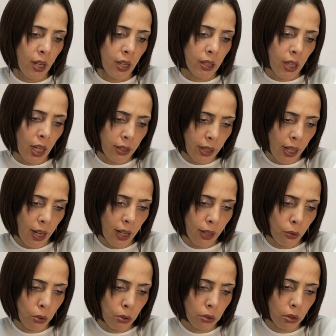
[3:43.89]
ただ、
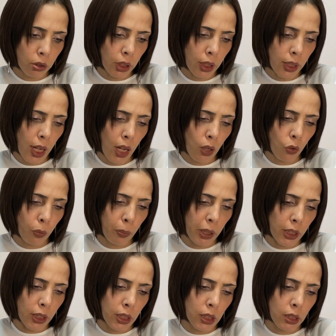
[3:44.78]
この批判を
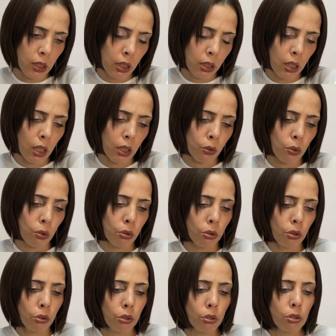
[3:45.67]
目にした韓国
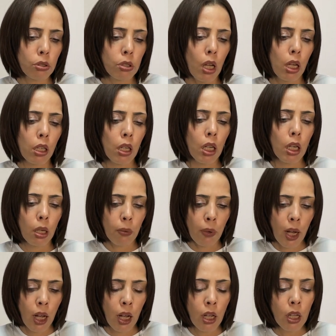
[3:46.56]
のユーザーから
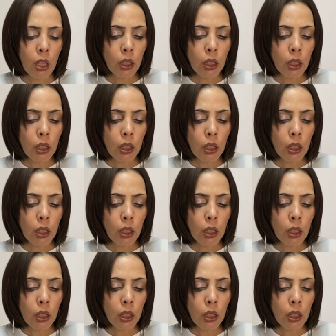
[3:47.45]
は